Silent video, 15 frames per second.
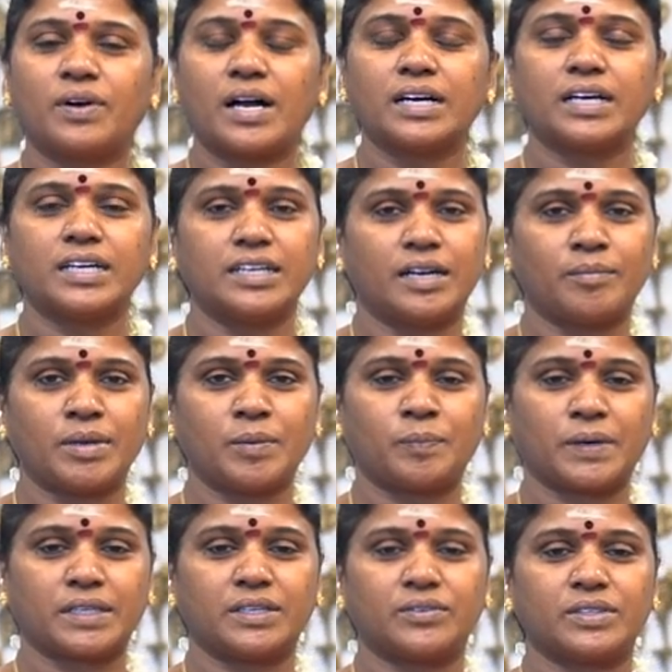வாங்க நாம்
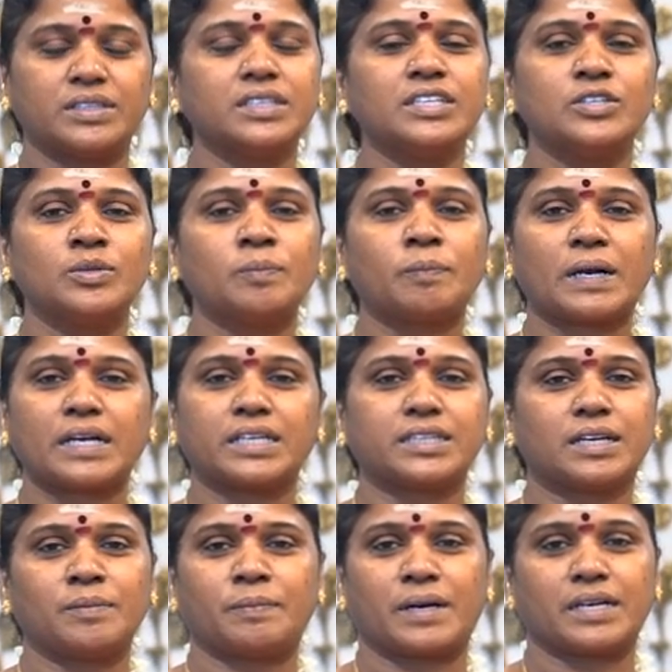இப்போ அதை வந்து இன்னும்
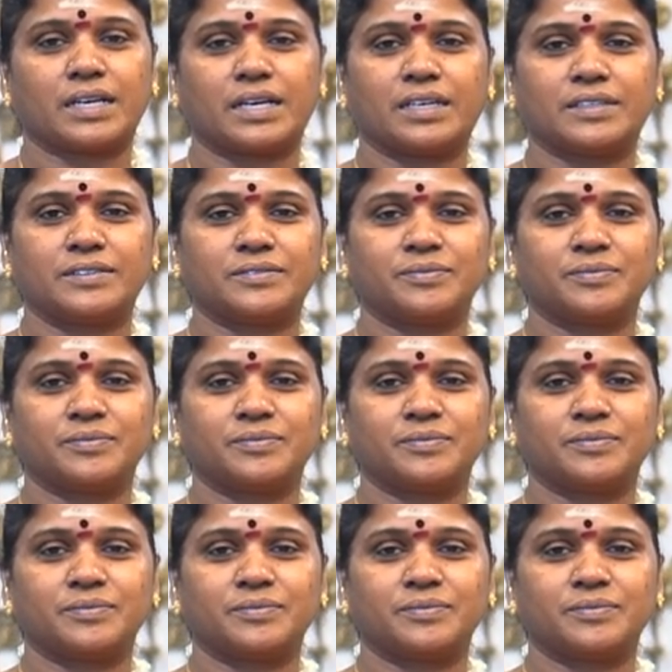பக்கத்தில் பார்க்கலாம்